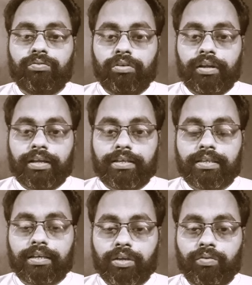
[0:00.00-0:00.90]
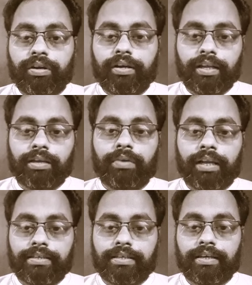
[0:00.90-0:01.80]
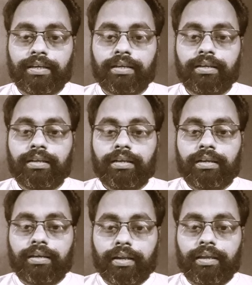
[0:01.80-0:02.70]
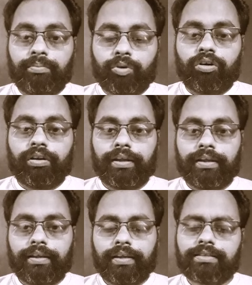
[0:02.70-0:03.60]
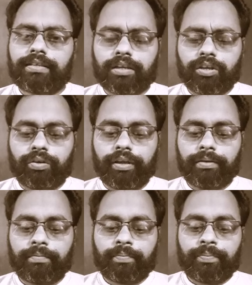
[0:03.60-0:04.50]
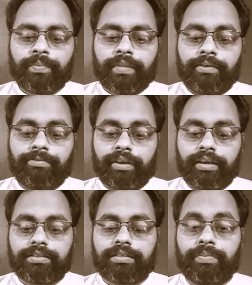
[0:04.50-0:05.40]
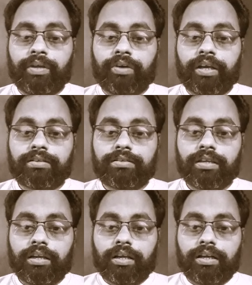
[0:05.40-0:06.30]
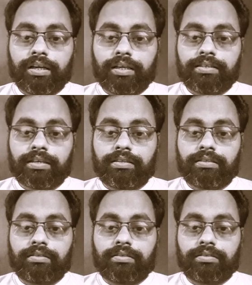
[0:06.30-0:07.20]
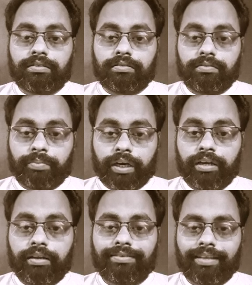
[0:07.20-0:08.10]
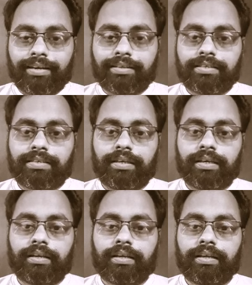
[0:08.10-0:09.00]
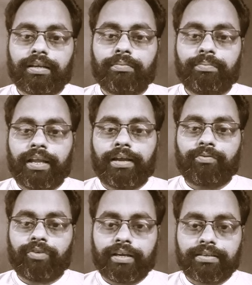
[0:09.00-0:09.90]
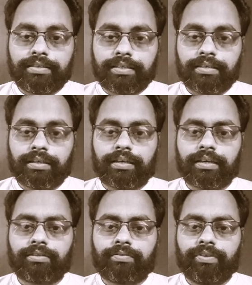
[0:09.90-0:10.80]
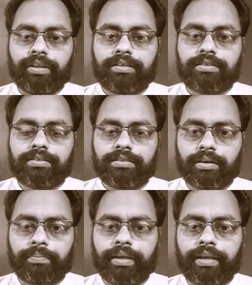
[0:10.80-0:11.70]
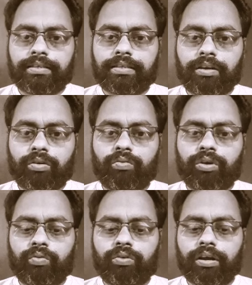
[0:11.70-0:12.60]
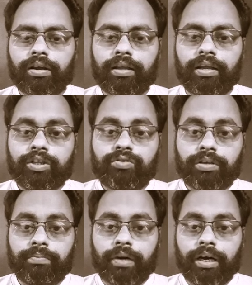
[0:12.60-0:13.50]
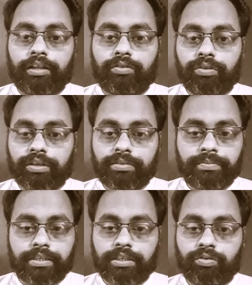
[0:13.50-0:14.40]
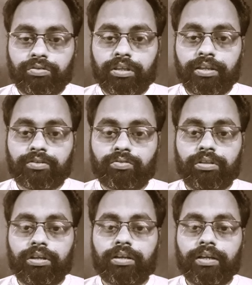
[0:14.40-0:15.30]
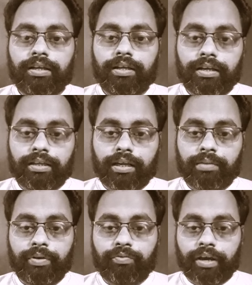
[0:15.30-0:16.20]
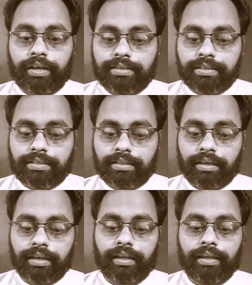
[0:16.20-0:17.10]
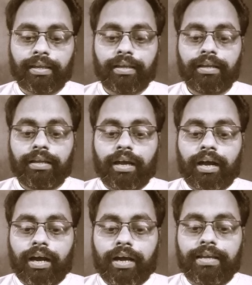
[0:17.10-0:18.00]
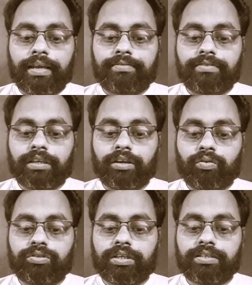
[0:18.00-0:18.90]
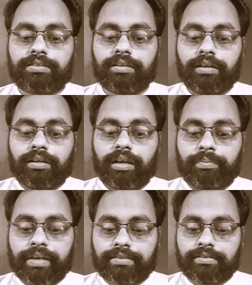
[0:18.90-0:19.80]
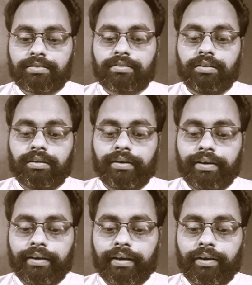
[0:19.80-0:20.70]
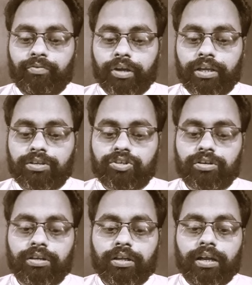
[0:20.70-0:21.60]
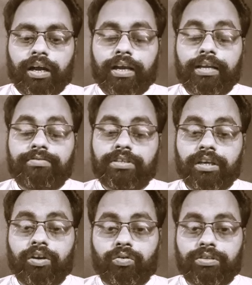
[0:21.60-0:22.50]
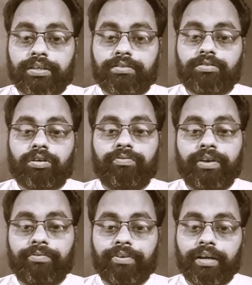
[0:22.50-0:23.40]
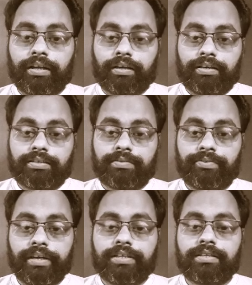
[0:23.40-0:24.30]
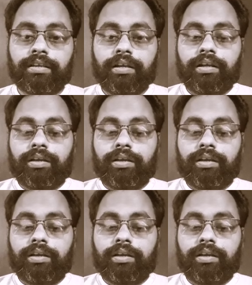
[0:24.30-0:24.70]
वो ऐसा क्यों है डीम लाइटेड है ग्रे ब्राउन है ऐसा क्यों है इफ़ हेयर्स बी वायर्स अगर इसके बाल तार जैसे लग रहे हैं ब्लैक वायर्स जैसे लग रहे हैं तो फिर ये सिर पे ऐसा ग्रो क्यों कर रहा है क्योंकि बाल तो रेशम जैसी होती है सुंदर लेकिन यहाँ पे वायर जैसी दिख रही है आई हैव सीन रोजेज डेमेक्स्ड रेड एंड वाइट आई हैव सीन रोजेज ऑफ डिफरेंट कलर्स फ्रेंड्स